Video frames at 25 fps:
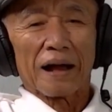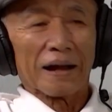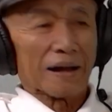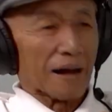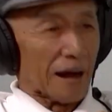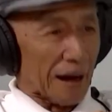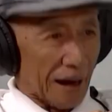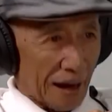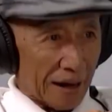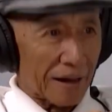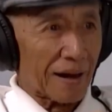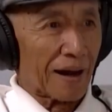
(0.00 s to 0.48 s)

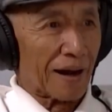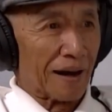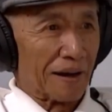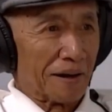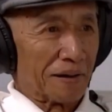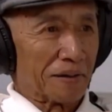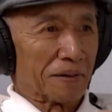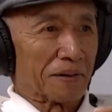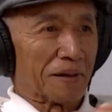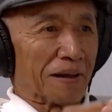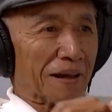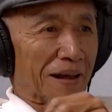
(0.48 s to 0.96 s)
Kadang-kadang.
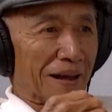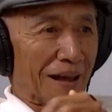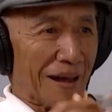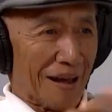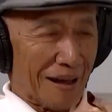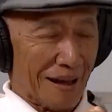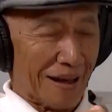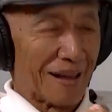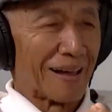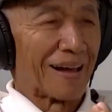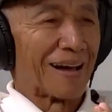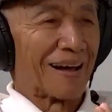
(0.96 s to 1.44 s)
Iya,
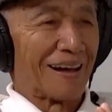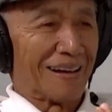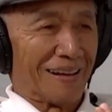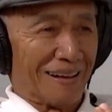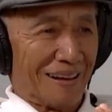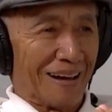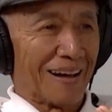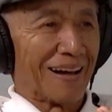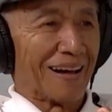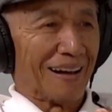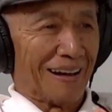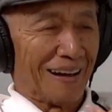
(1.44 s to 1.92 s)
iya, kadang-kadang.
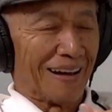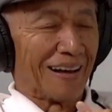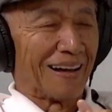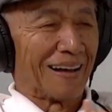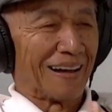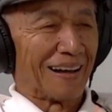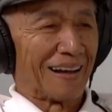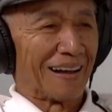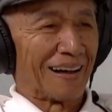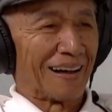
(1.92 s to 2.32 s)
Ya, ya, ya